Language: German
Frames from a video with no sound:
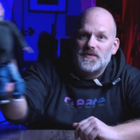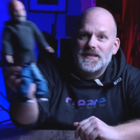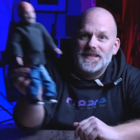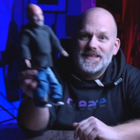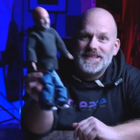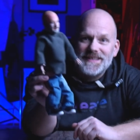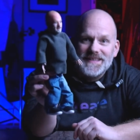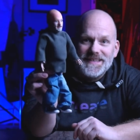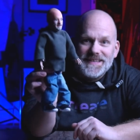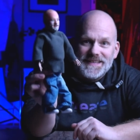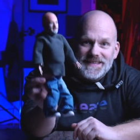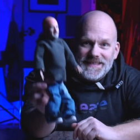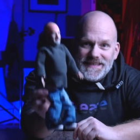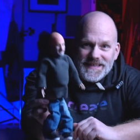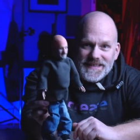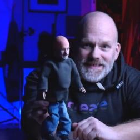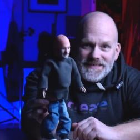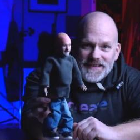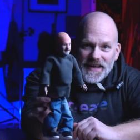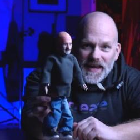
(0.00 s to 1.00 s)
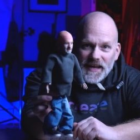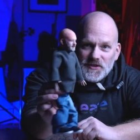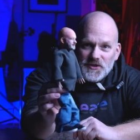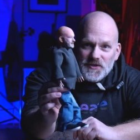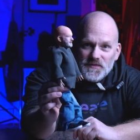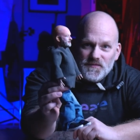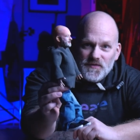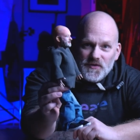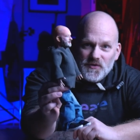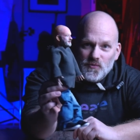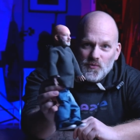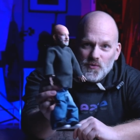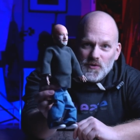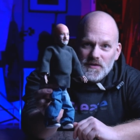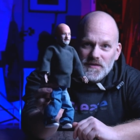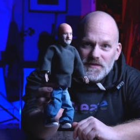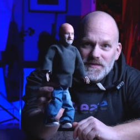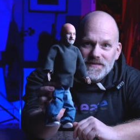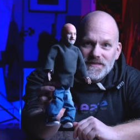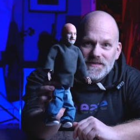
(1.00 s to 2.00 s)
wie ich diese
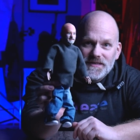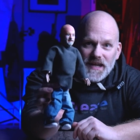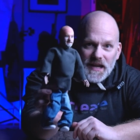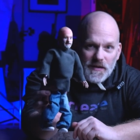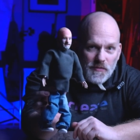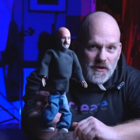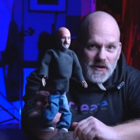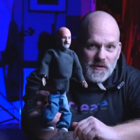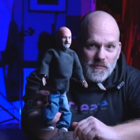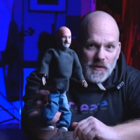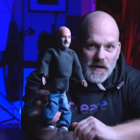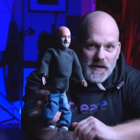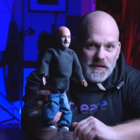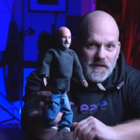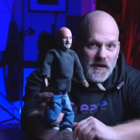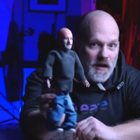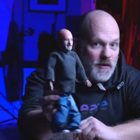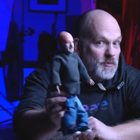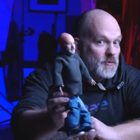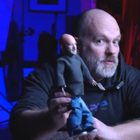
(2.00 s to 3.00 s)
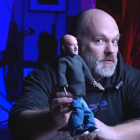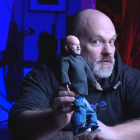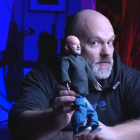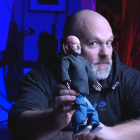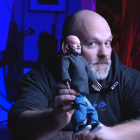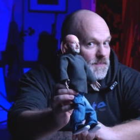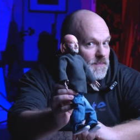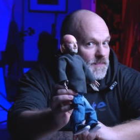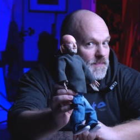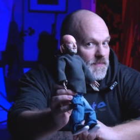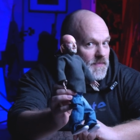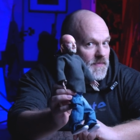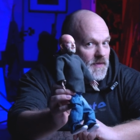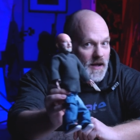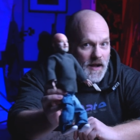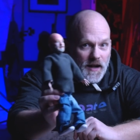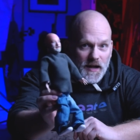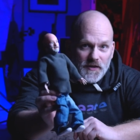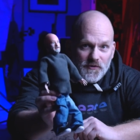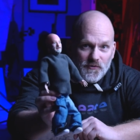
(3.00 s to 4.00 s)
Actionfigur selber gemacht habe.
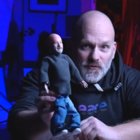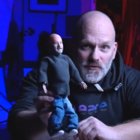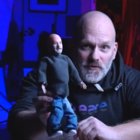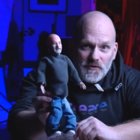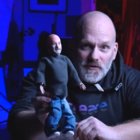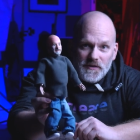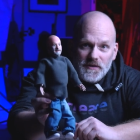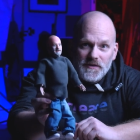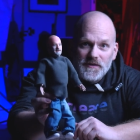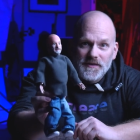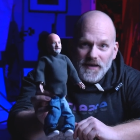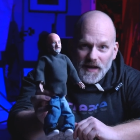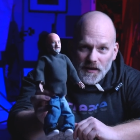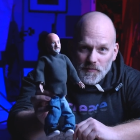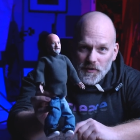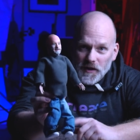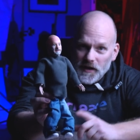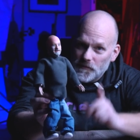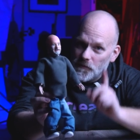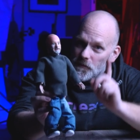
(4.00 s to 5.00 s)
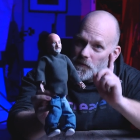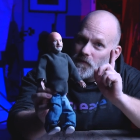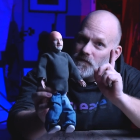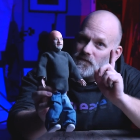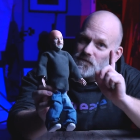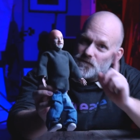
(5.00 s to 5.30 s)
Also dranbleiben!